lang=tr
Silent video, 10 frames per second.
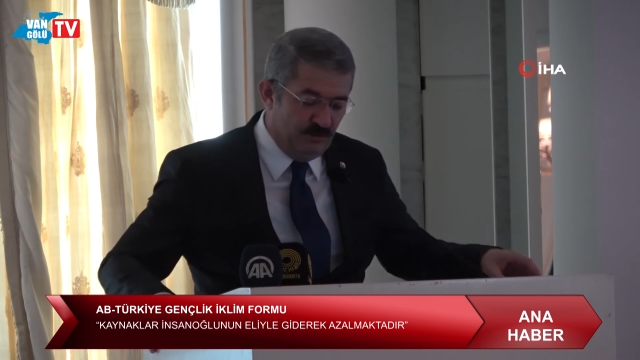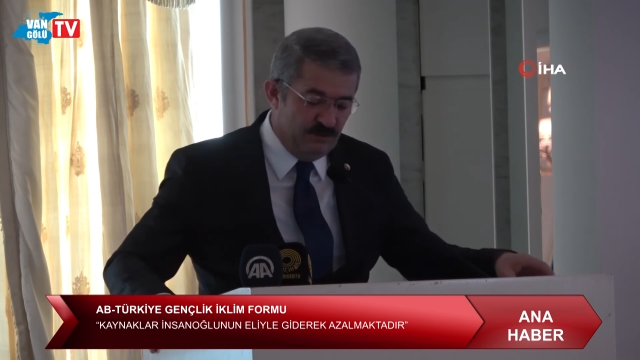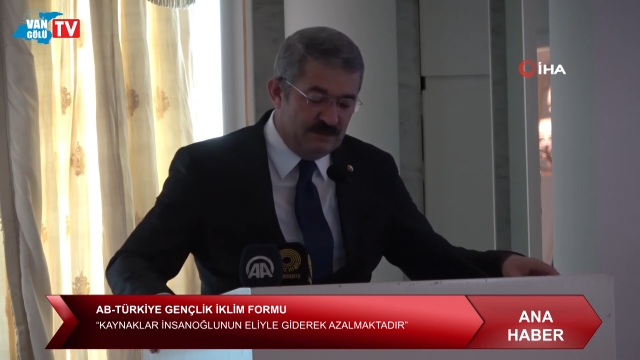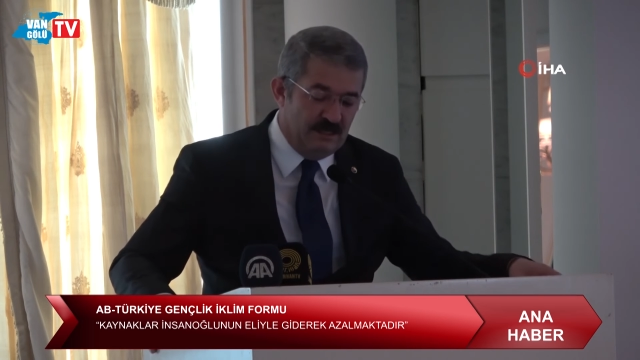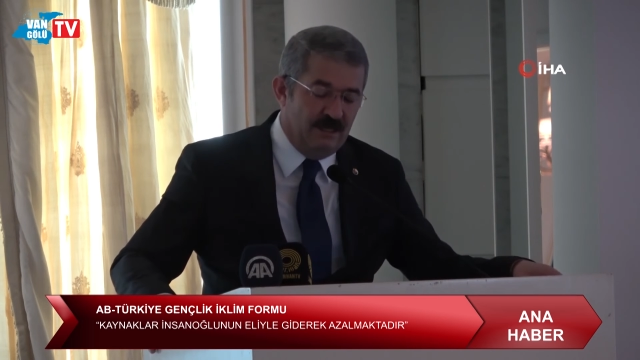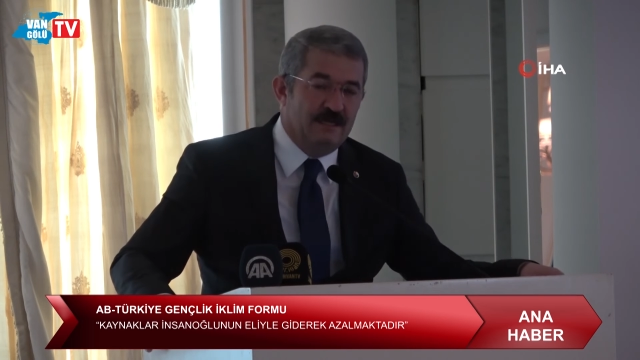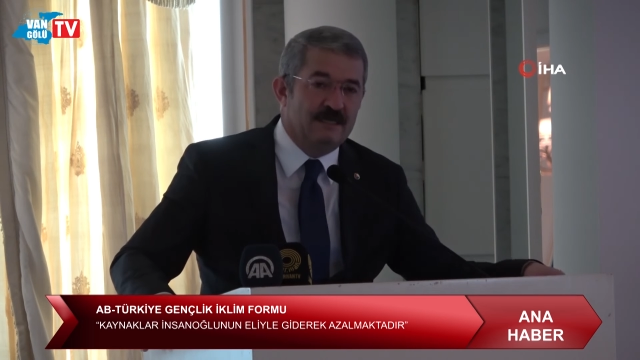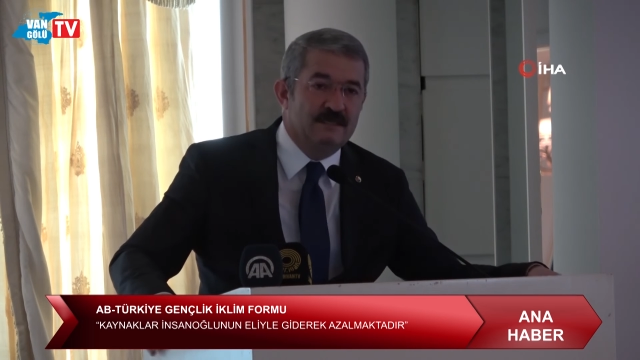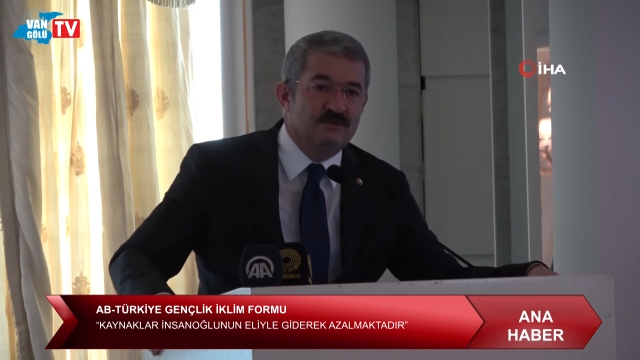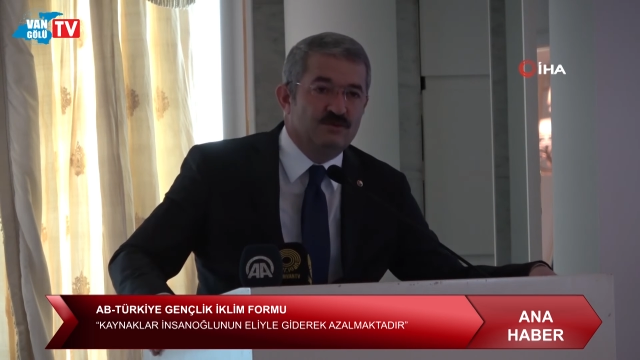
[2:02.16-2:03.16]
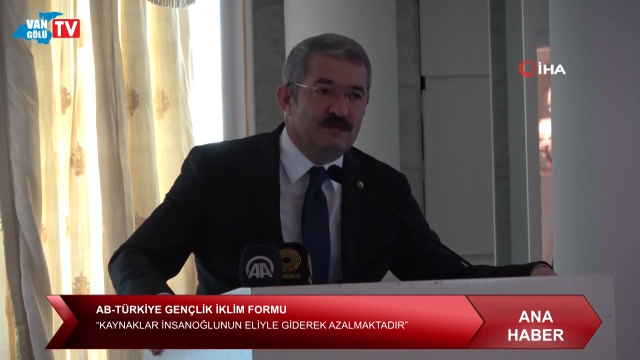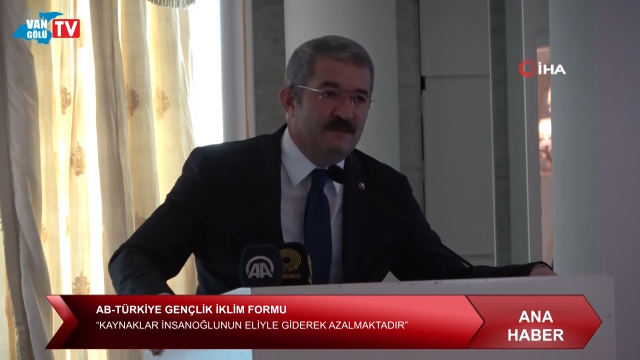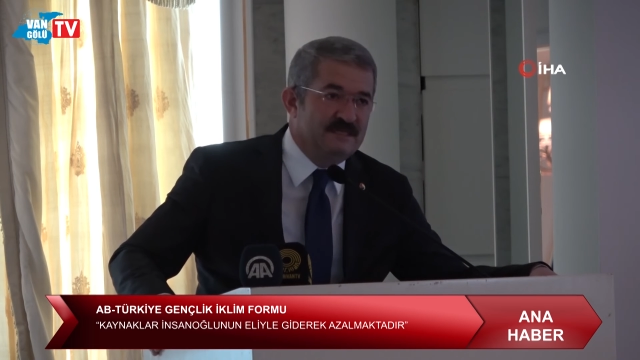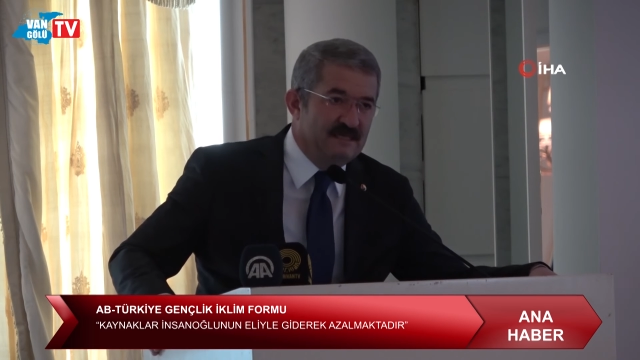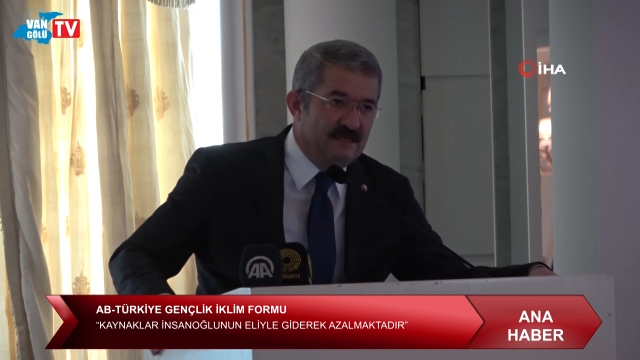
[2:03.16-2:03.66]
ömrünün sağlıklı
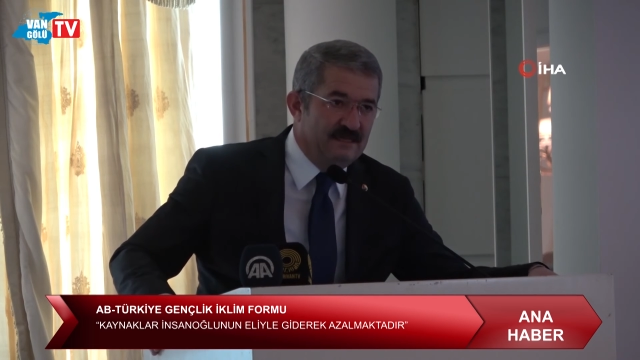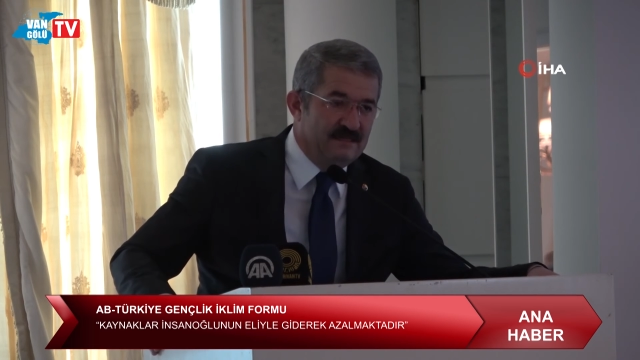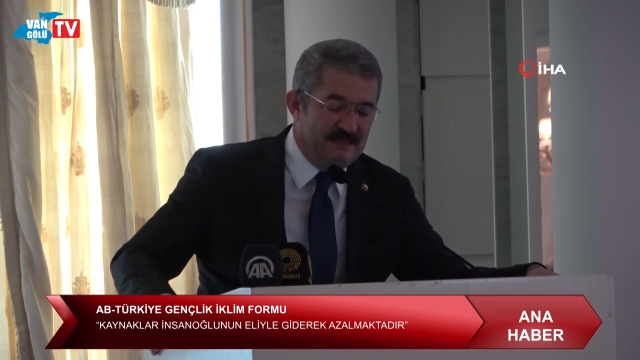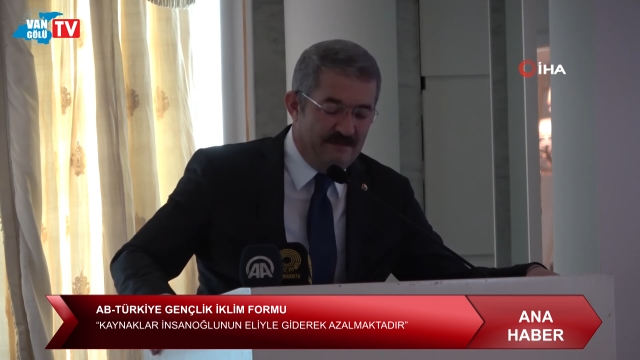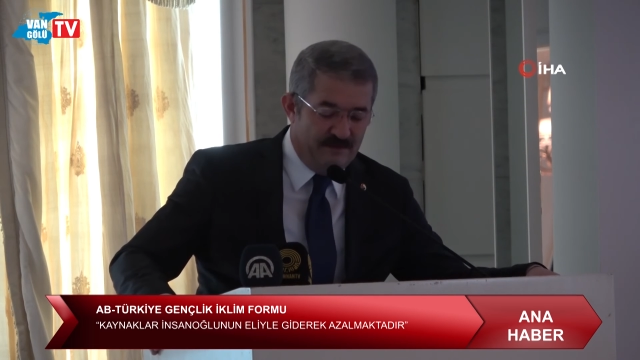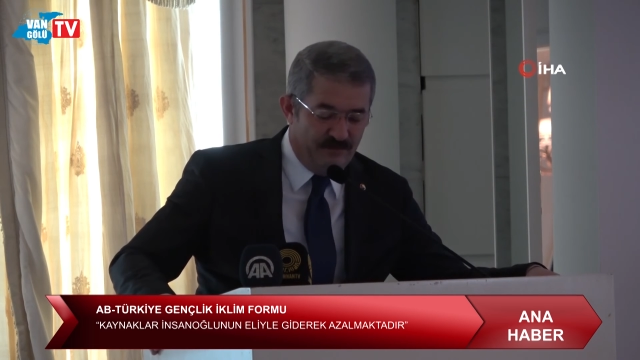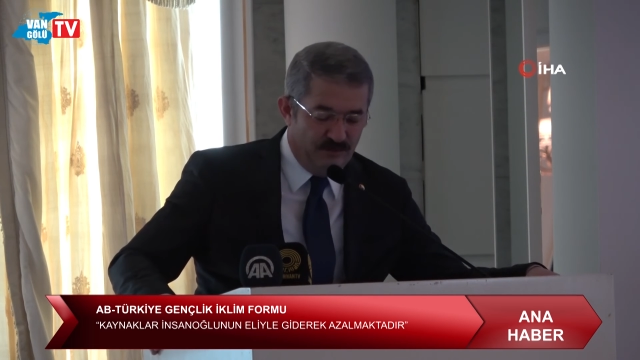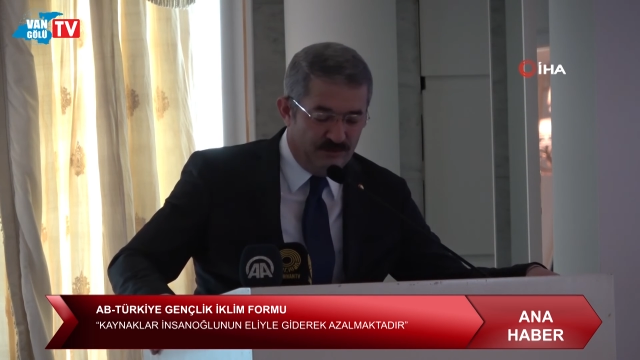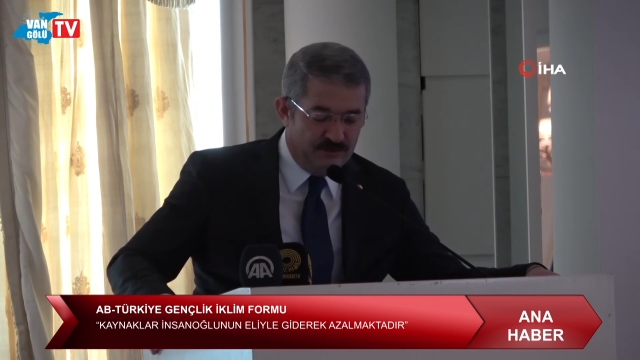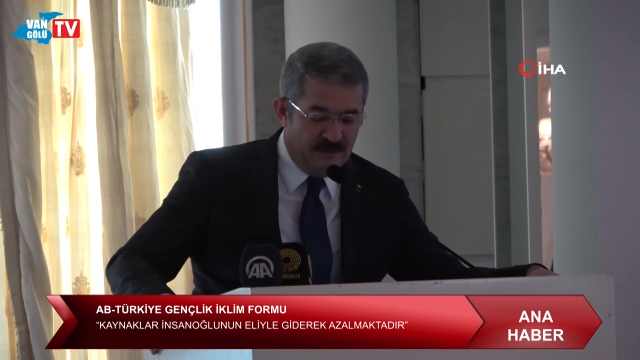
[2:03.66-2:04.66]
uzamasına sebep olur.